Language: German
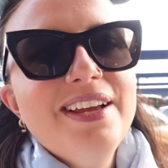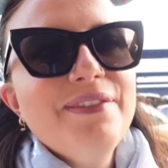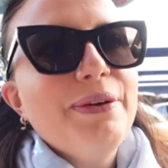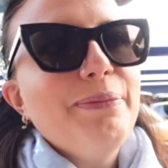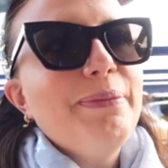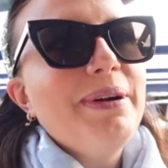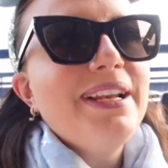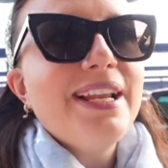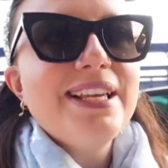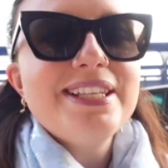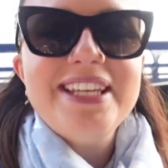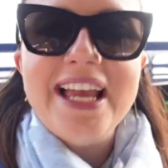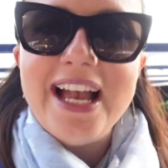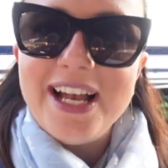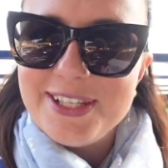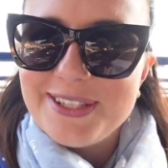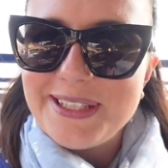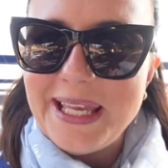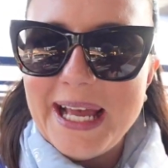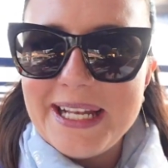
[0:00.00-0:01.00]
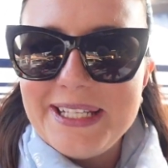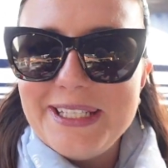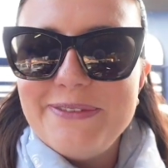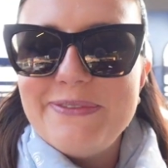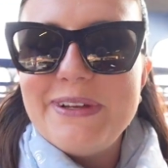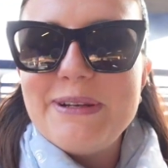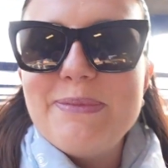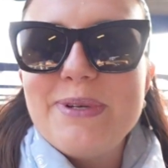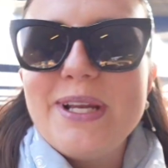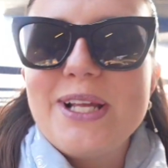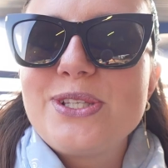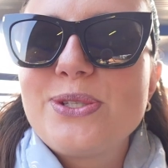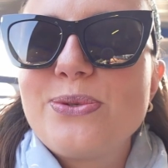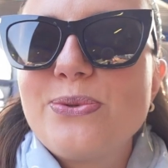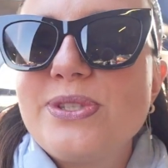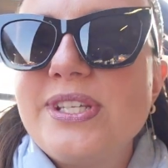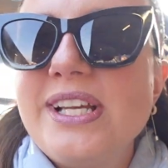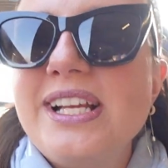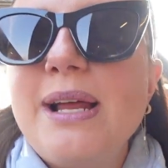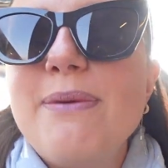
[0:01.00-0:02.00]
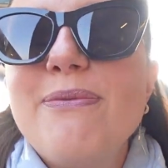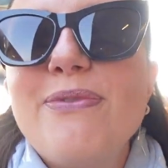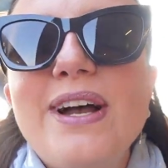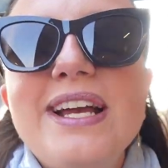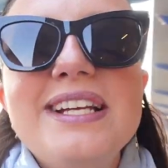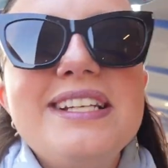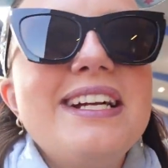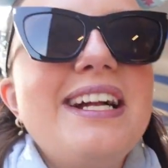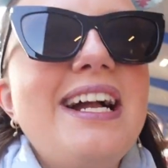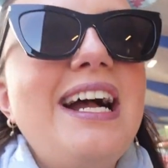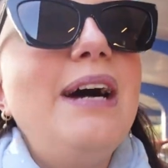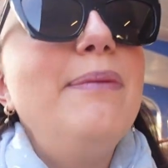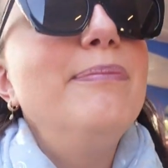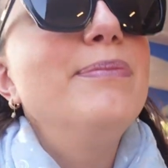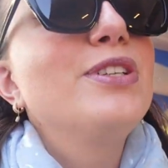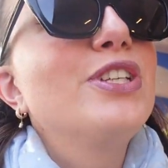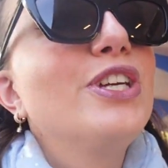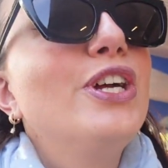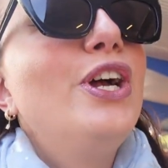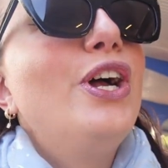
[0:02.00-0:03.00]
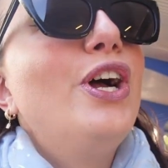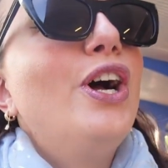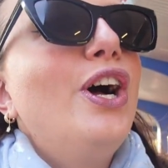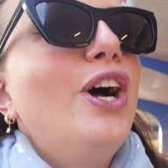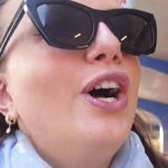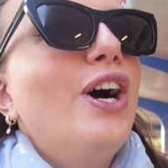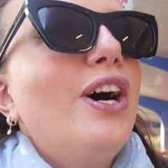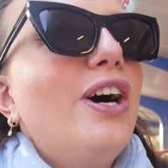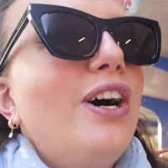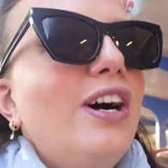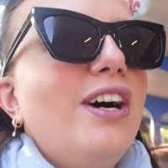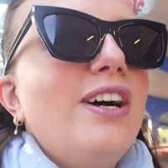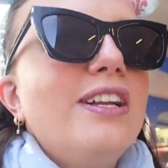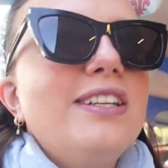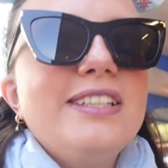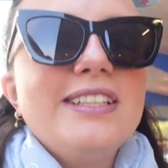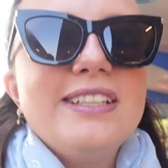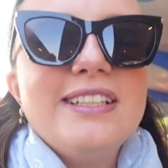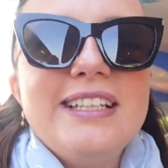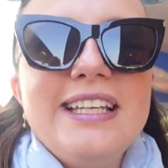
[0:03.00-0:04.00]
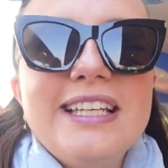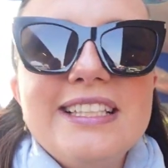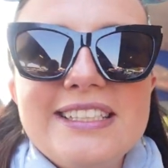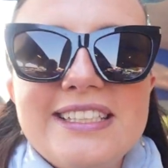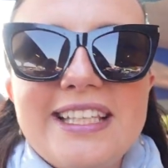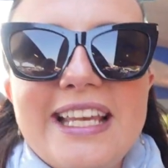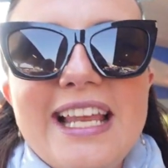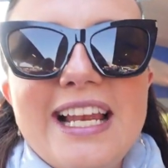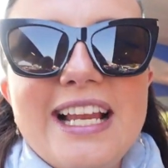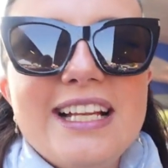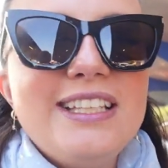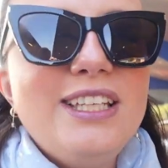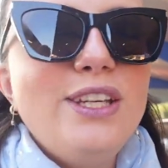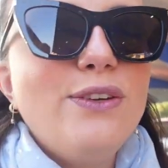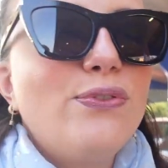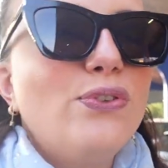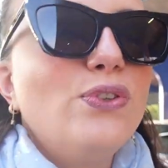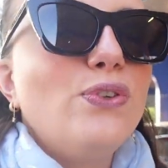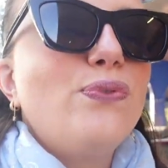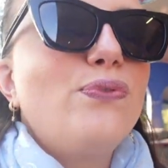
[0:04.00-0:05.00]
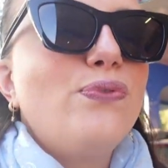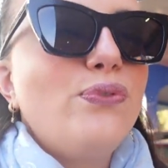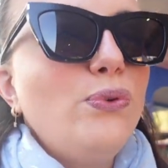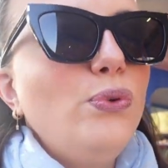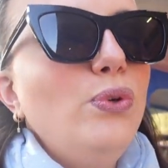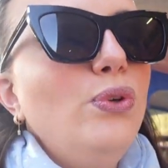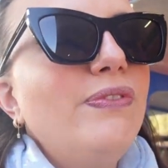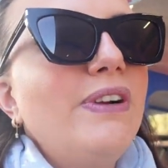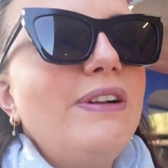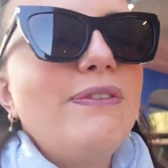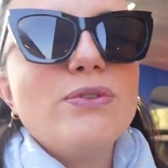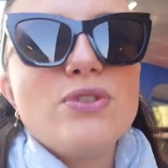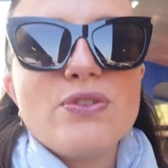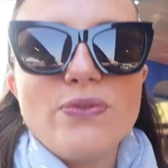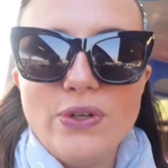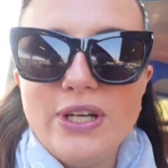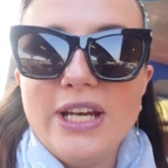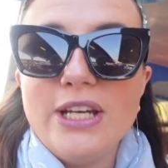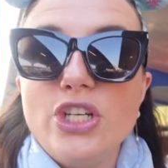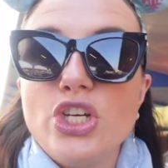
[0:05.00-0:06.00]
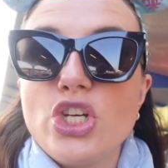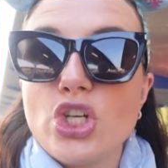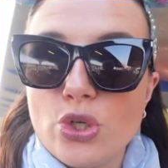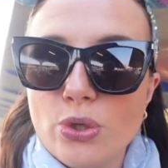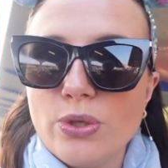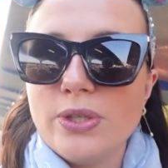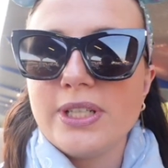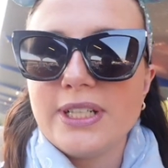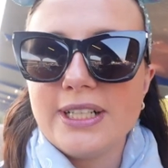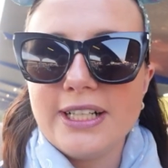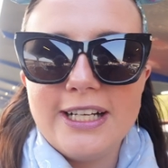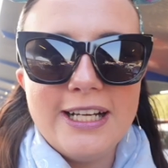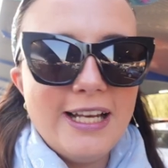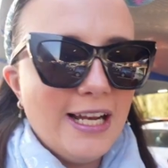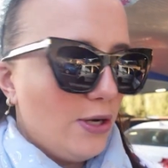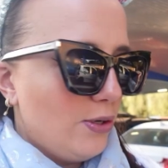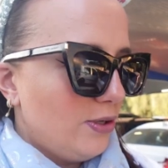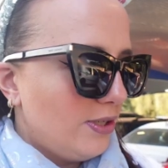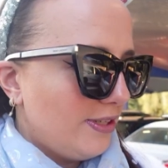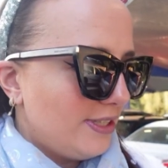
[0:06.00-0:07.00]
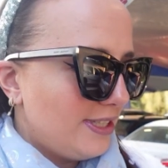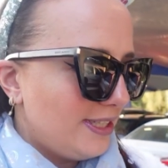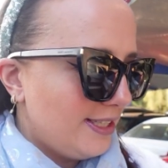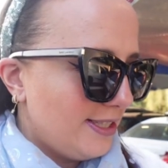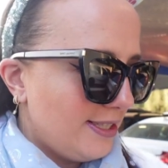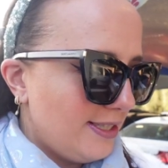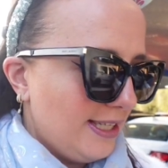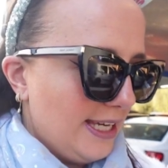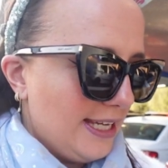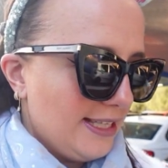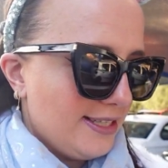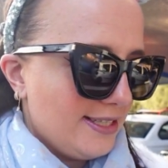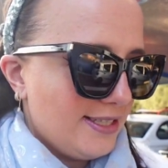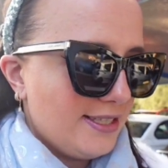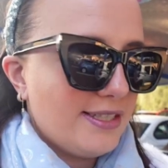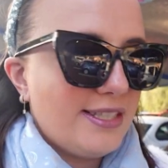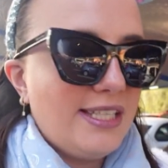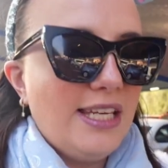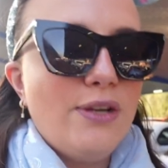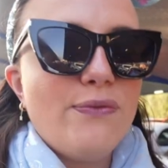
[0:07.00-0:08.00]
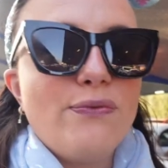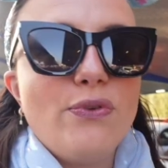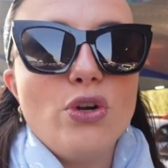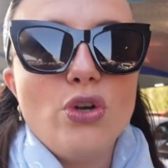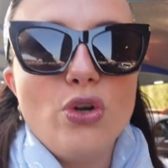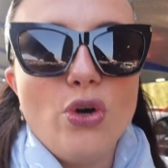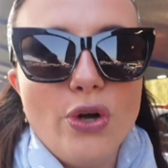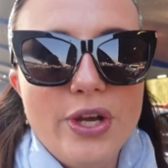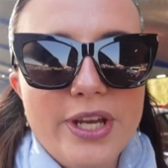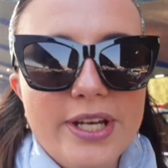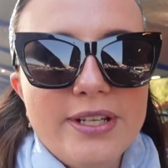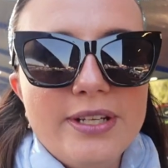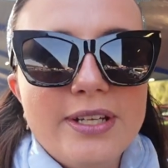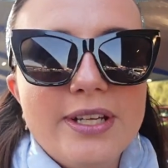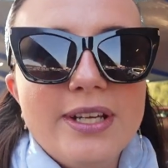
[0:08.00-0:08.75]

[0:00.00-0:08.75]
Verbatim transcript: wenn man das Jahreskartenevent mit dazu zählt am Freitagabend. Und äh, es ist relativ früh, weil uns wurde ja die Stunde geklaut. Es ist jetzt 10 vor 9.